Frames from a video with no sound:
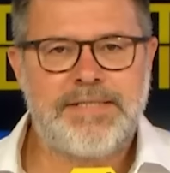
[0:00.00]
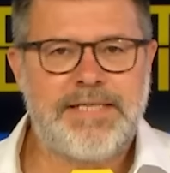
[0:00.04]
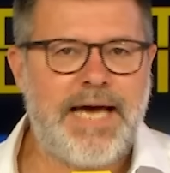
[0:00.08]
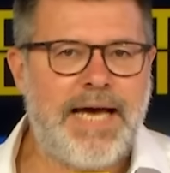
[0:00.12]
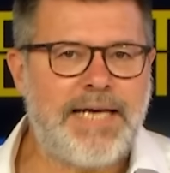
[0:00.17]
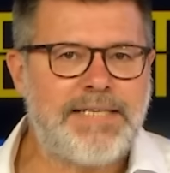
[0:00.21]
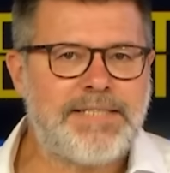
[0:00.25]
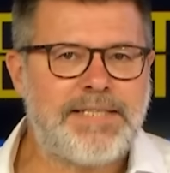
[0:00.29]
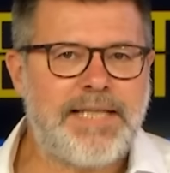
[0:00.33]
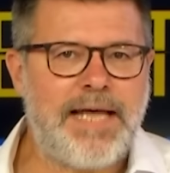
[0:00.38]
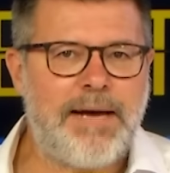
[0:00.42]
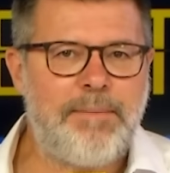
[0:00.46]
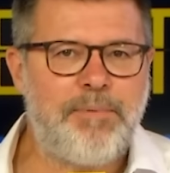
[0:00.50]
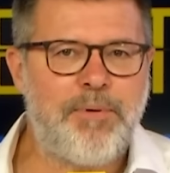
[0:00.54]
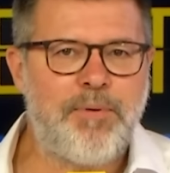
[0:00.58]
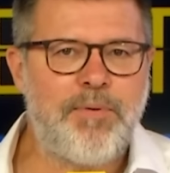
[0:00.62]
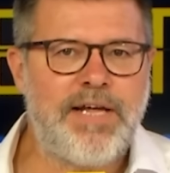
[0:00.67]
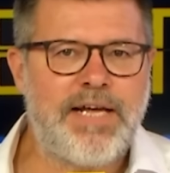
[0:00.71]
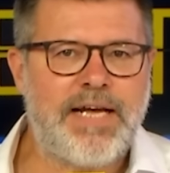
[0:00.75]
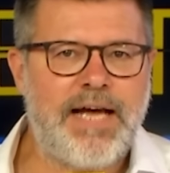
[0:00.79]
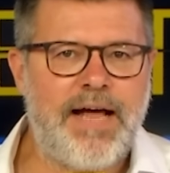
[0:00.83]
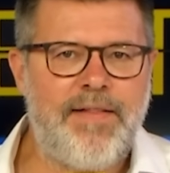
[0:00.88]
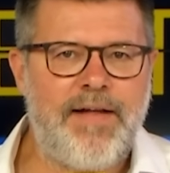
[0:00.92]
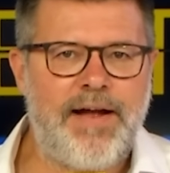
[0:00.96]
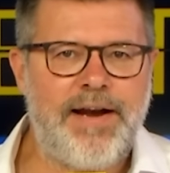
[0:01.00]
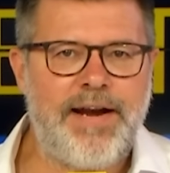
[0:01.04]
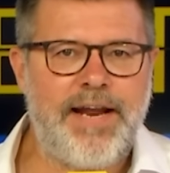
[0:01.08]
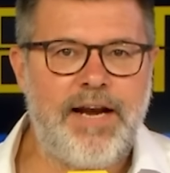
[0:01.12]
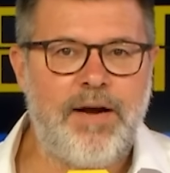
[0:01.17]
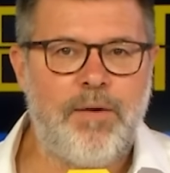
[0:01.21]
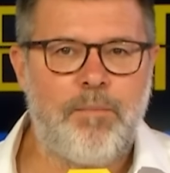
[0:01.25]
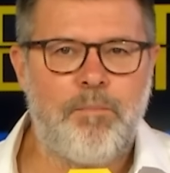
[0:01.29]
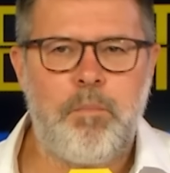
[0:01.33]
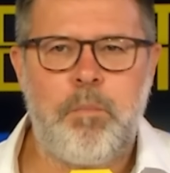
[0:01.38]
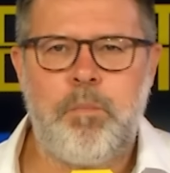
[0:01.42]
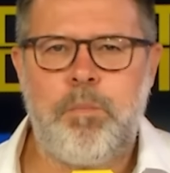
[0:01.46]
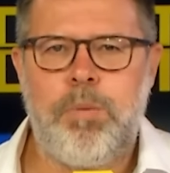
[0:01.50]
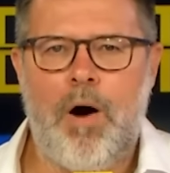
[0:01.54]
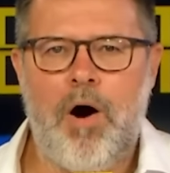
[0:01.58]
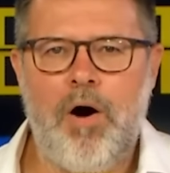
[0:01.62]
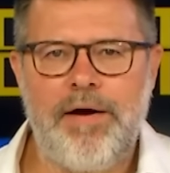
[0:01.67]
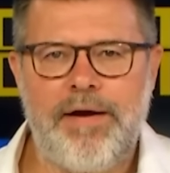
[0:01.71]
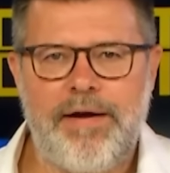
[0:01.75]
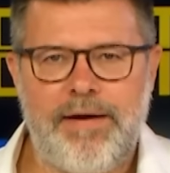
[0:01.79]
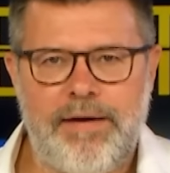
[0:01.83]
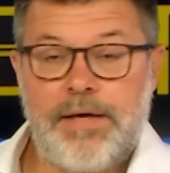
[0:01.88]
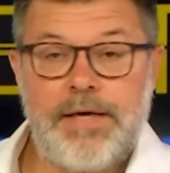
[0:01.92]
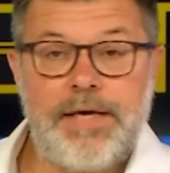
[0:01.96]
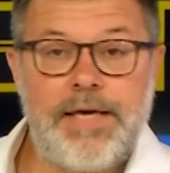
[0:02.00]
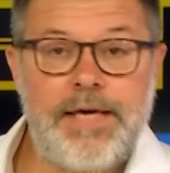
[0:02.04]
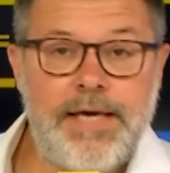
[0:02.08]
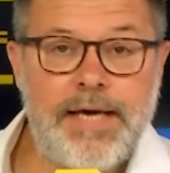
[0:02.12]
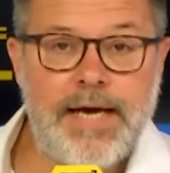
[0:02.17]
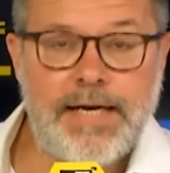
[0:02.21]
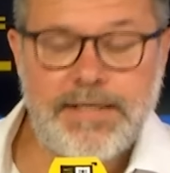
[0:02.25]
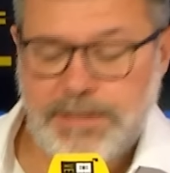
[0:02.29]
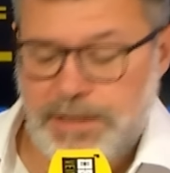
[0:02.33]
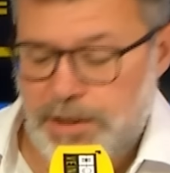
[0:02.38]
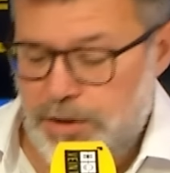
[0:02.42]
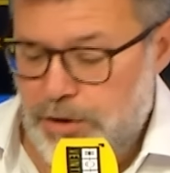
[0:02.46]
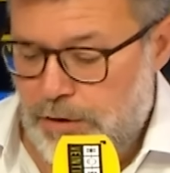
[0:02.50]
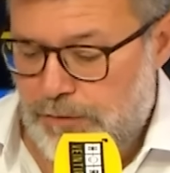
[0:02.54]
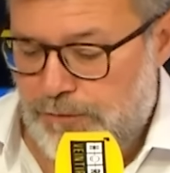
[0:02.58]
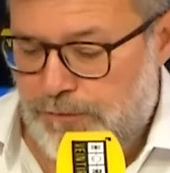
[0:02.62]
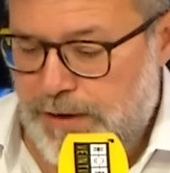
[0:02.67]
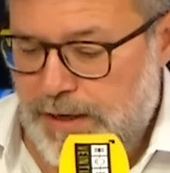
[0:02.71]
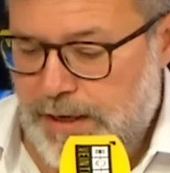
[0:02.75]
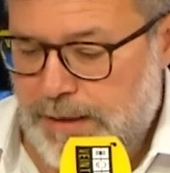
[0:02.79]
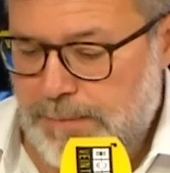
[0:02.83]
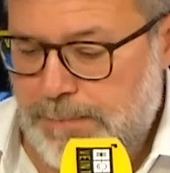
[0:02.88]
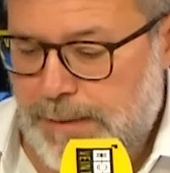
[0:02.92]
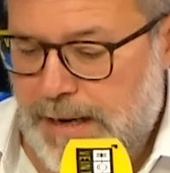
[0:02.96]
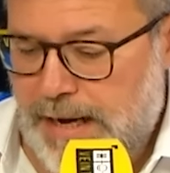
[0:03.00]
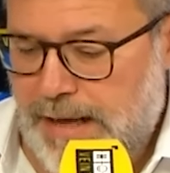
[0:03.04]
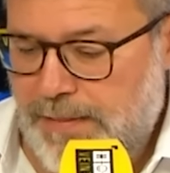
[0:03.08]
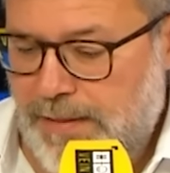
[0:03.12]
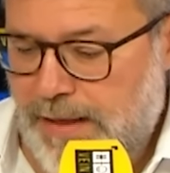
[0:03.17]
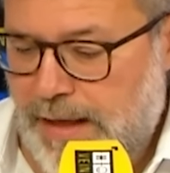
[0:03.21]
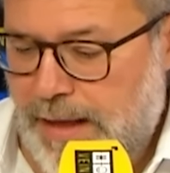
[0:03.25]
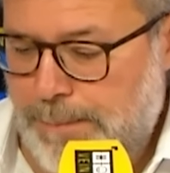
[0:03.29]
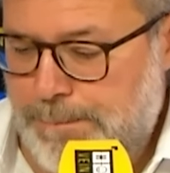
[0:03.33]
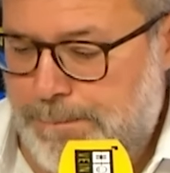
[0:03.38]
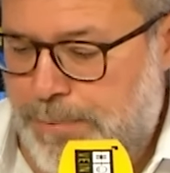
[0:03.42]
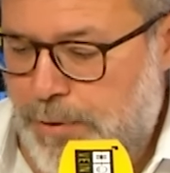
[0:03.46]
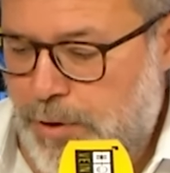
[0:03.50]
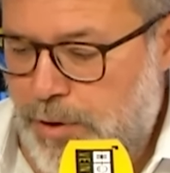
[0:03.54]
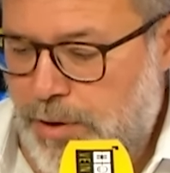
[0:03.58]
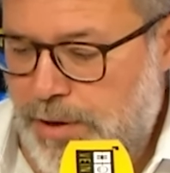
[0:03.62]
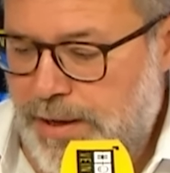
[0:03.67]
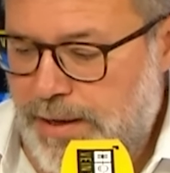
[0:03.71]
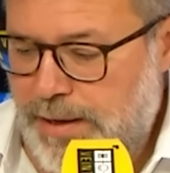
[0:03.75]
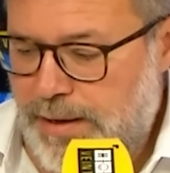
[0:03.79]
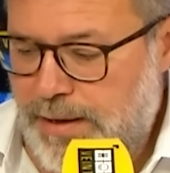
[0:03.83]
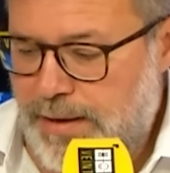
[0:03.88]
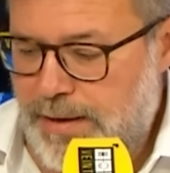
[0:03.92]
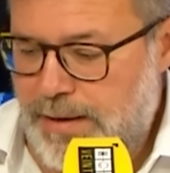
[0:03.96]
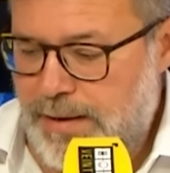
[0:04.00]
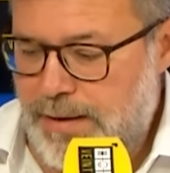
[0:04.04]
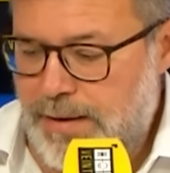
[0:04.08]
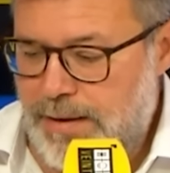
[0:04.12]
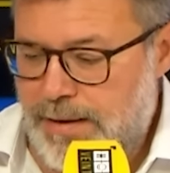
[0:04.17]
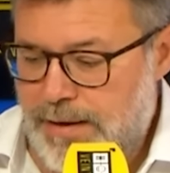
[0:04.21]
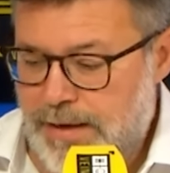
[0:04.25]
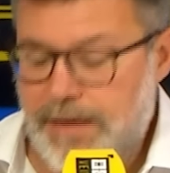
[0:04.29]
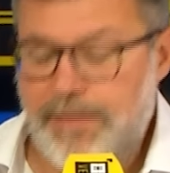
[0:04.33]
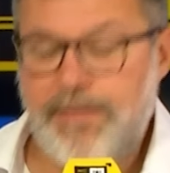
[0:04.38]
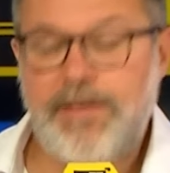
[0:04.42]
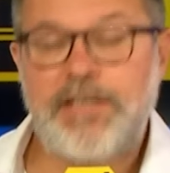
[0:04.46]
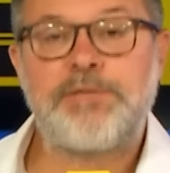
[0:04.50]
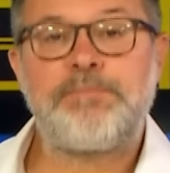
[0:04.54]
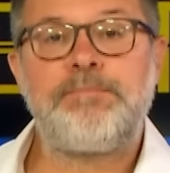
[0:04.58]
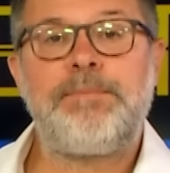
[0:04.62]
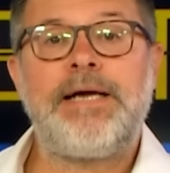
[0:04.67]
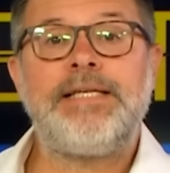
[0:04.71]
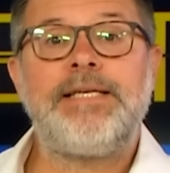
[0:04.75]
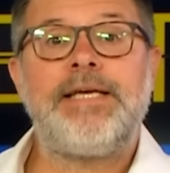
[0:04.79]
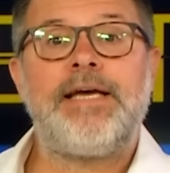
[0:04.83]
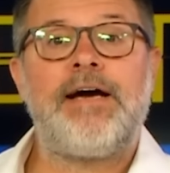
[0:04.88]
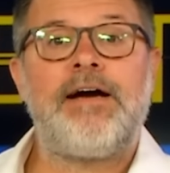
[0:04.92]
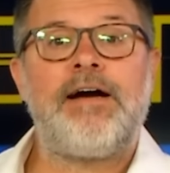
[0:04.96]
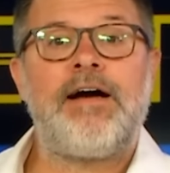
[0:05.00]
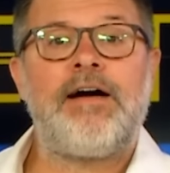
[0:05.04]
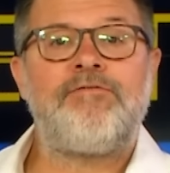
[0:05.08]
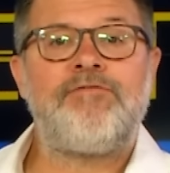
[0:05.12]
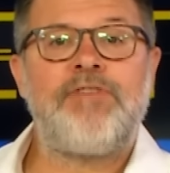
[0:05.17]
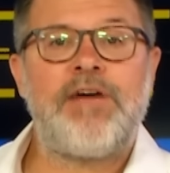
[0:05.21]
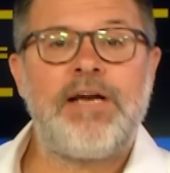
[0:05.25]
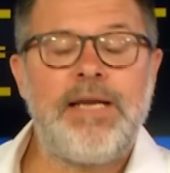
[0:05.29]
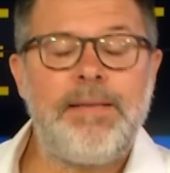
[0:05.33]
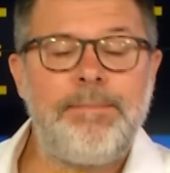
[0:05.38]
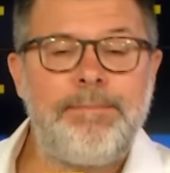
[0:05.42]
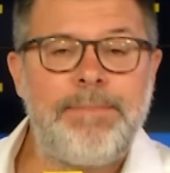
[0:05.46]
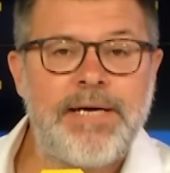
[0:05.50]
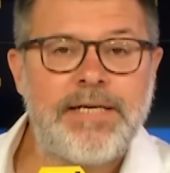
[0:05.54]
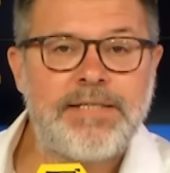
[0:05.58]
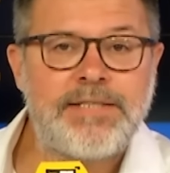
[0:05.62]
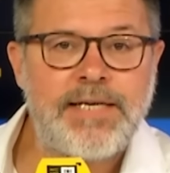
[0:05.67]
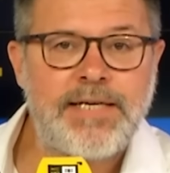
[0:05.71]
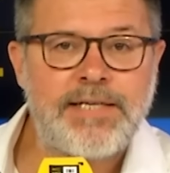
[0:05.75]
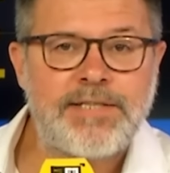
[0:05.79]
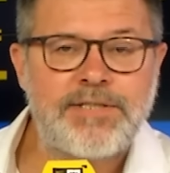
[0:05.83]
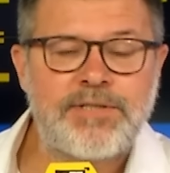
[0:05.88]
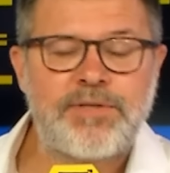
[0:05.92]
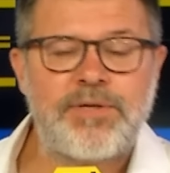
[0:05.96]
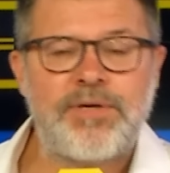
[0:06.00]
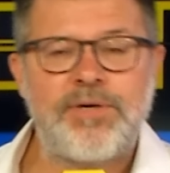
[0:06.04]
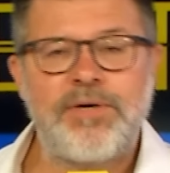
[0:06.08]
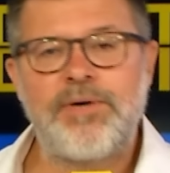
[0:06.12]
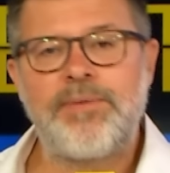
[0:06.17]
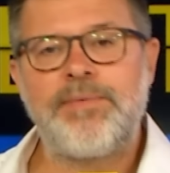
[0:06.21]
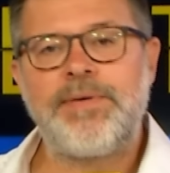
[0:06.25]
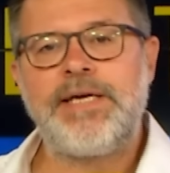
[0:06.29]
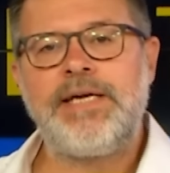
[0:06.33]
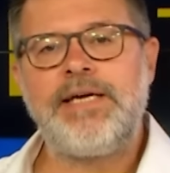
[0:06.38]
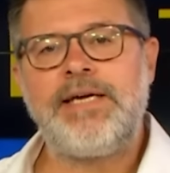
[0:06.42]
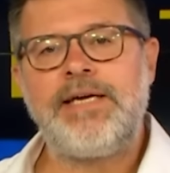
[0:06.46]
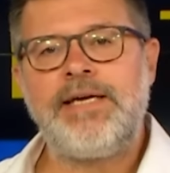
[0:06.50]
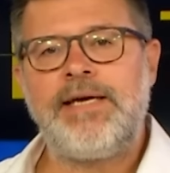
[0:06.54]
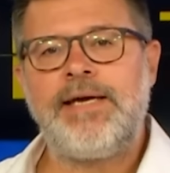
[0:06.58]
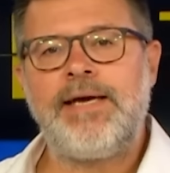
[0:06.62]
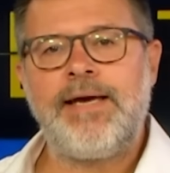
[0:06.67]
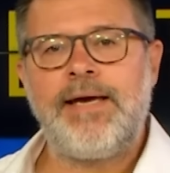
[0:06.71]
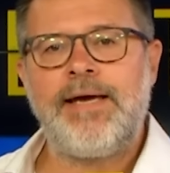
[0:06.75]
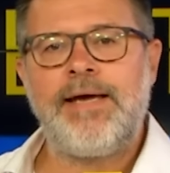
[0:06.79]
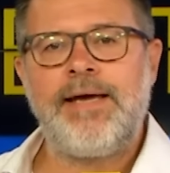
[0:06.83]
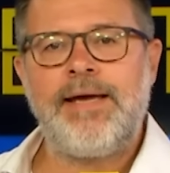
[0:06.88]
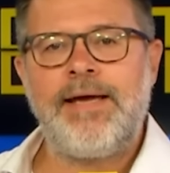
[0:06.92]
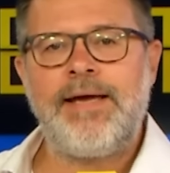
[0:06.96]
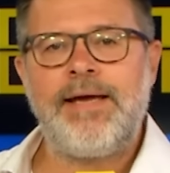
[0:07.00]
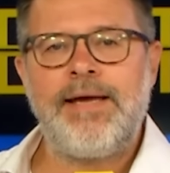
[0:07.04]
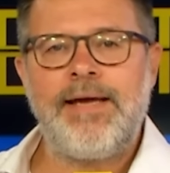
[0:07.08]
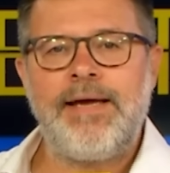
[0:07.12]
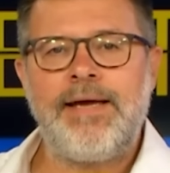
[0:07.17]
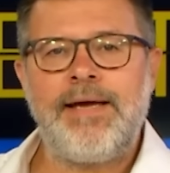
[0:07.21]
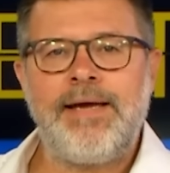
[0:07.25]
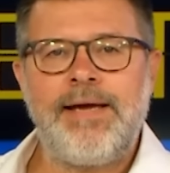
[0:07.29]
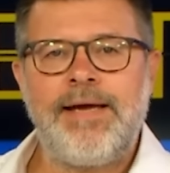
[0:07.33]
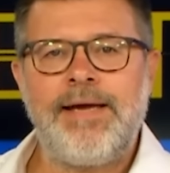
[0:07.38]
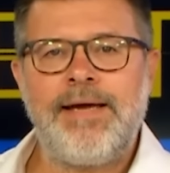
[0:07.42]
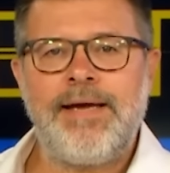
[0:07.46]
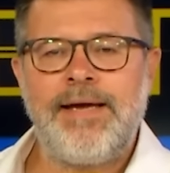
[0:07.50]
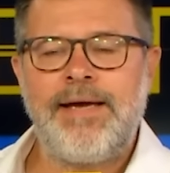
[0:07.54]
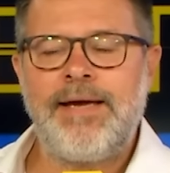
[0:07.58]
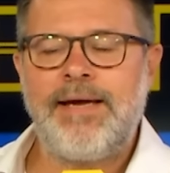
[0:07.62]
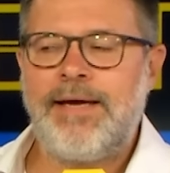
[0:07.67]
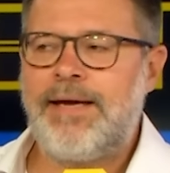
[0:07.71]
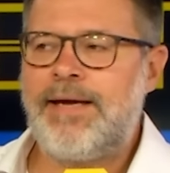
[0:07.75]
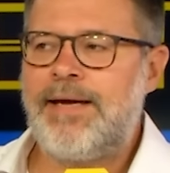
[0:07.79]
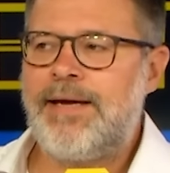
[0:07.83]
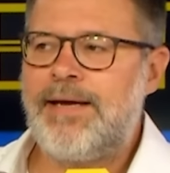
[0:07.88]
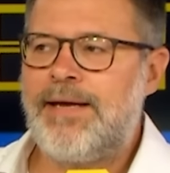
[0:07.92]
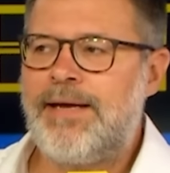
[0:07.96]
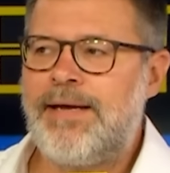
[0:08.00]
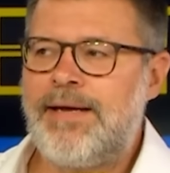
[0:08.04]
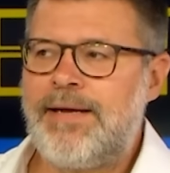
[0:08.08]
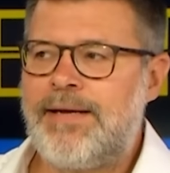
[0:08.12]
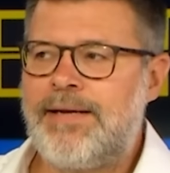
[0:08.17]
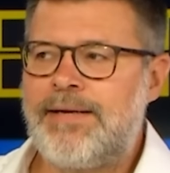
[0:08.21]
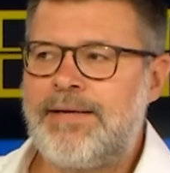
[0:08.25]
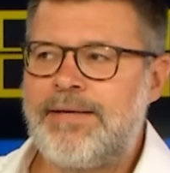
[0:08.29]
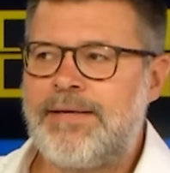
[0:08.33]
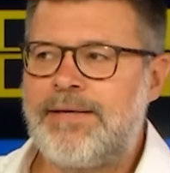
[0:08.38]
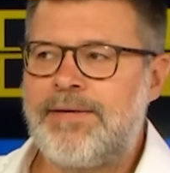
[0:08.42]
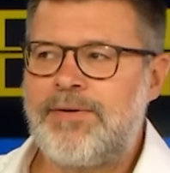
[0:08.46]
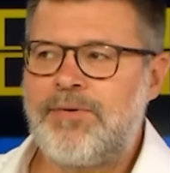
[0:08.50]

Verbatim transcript: Ya está publicada en el BO y ha sido firmada por el rey de España, Felipe VI. Bien.